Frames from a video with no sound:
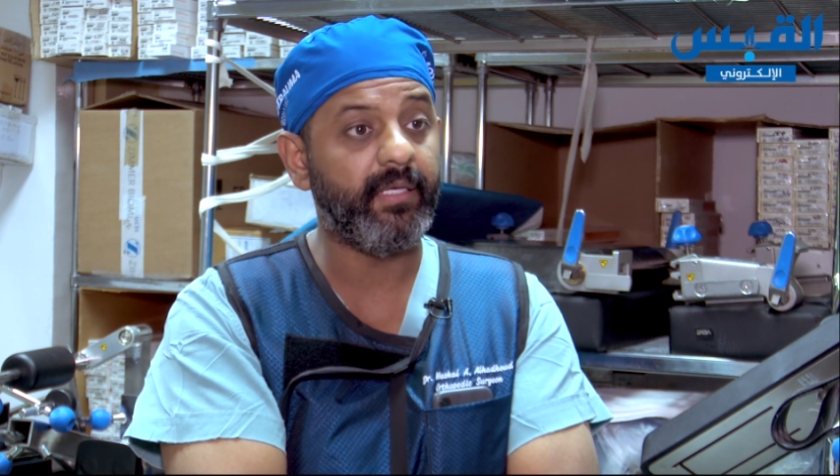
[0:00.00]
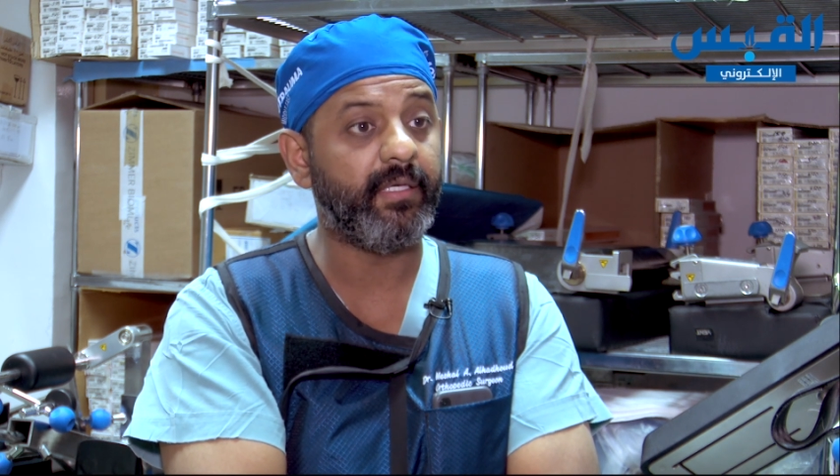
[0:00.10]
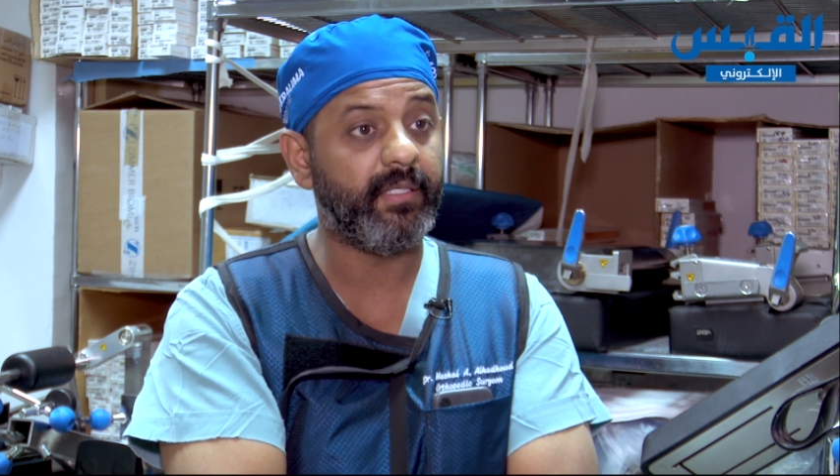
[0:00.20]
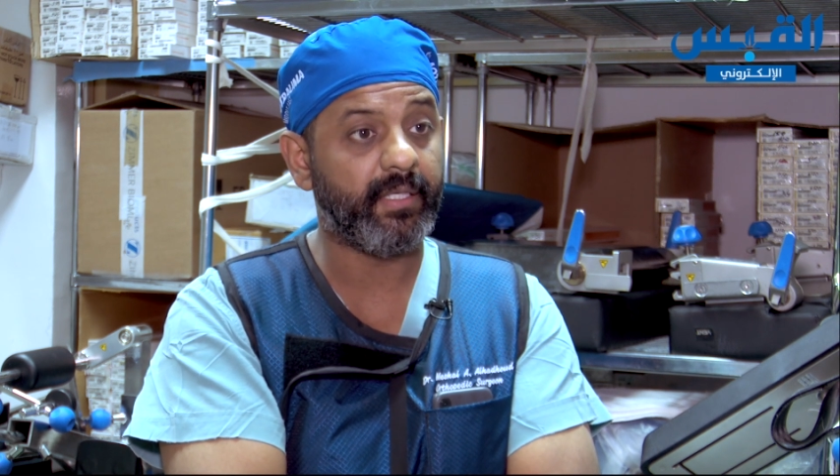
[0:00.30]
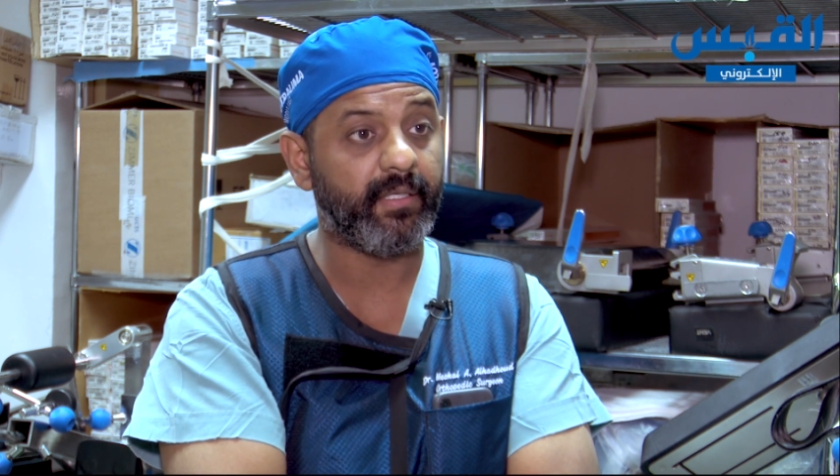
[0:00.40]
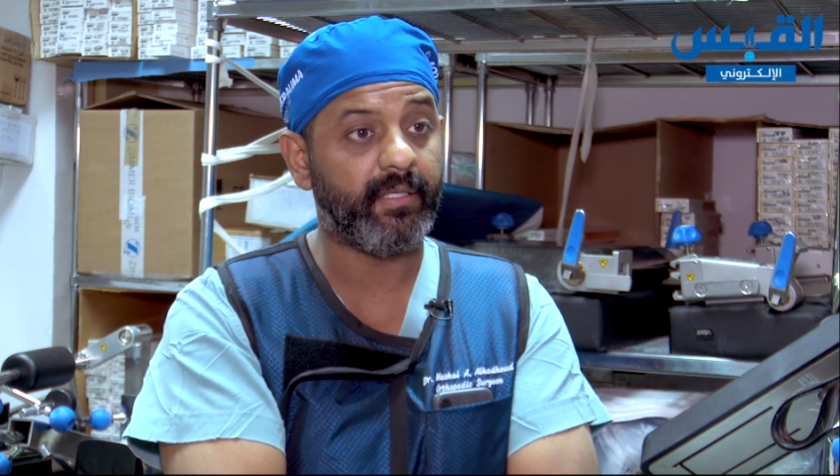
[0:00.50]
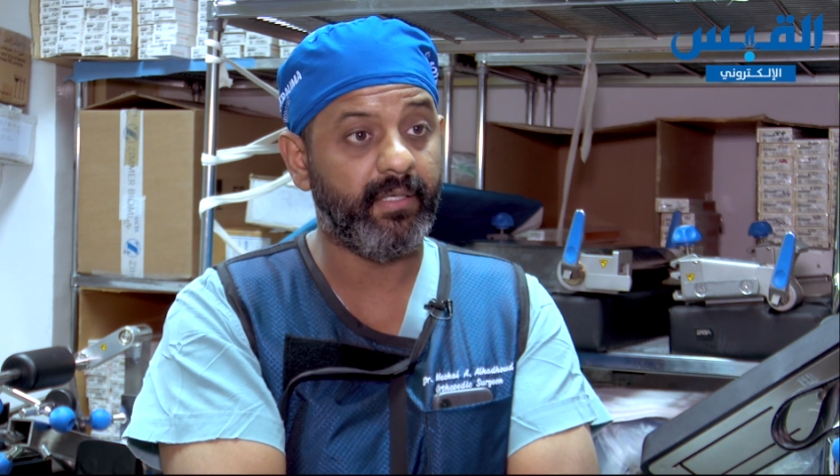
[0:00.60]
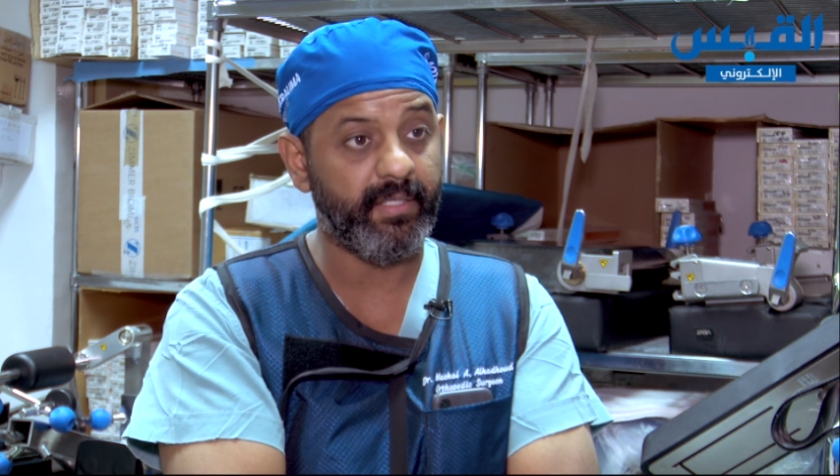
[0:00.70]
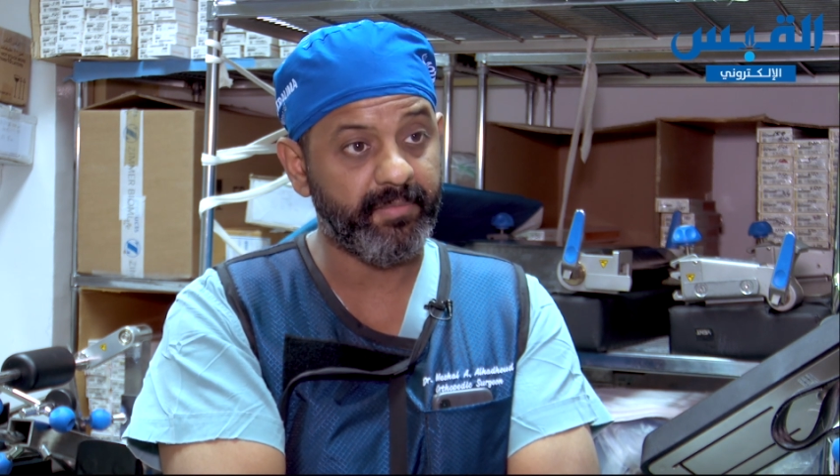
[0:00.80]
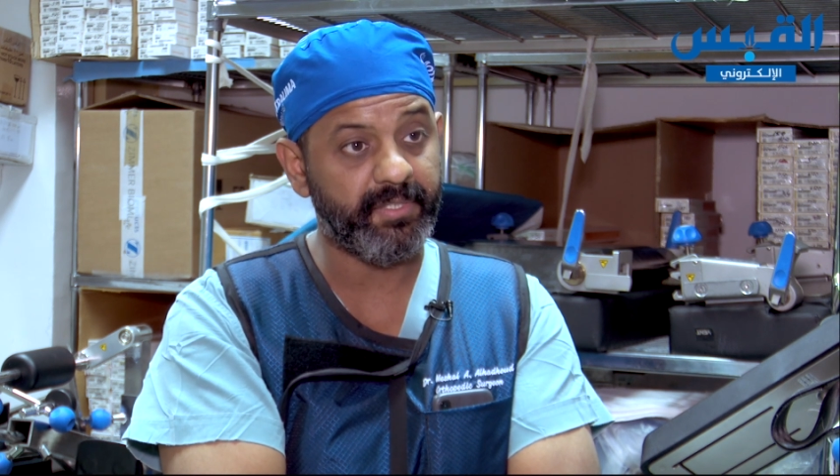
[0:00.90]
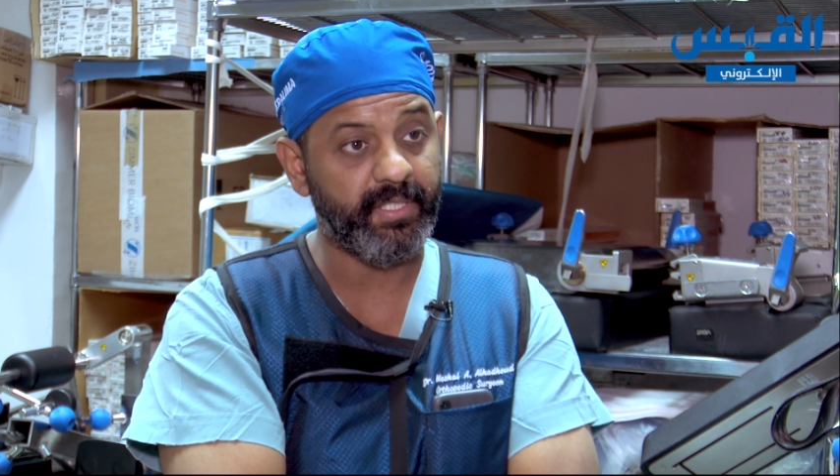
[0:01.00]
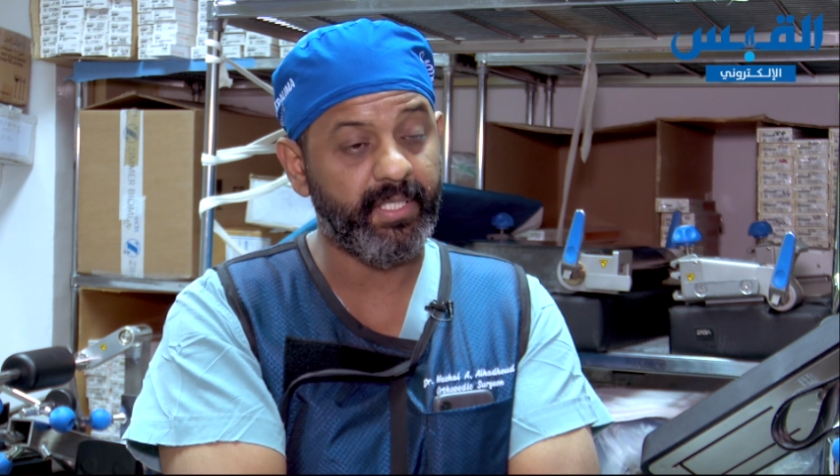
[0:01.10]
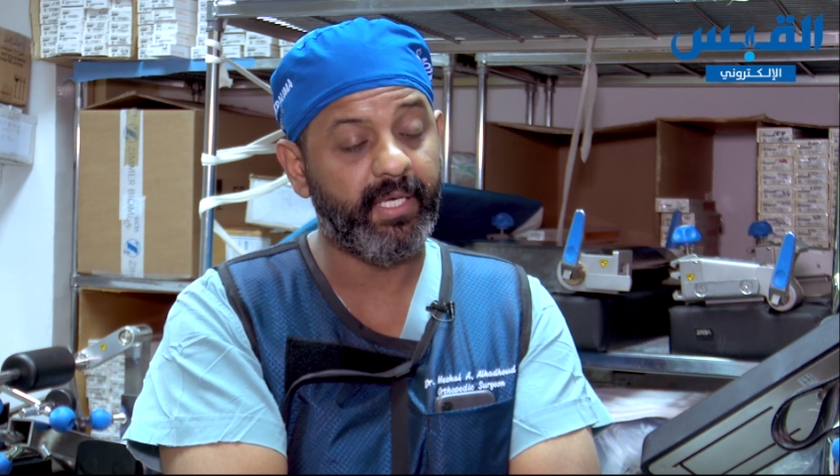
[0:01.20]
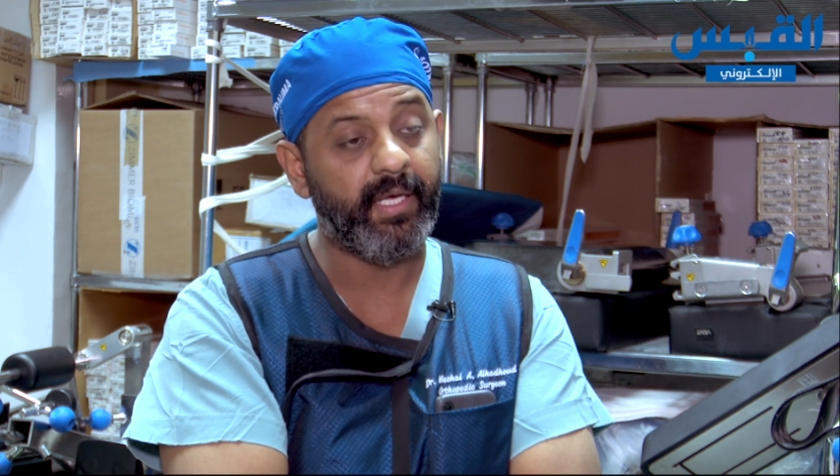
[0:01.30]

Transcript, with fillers: يقدر يمشي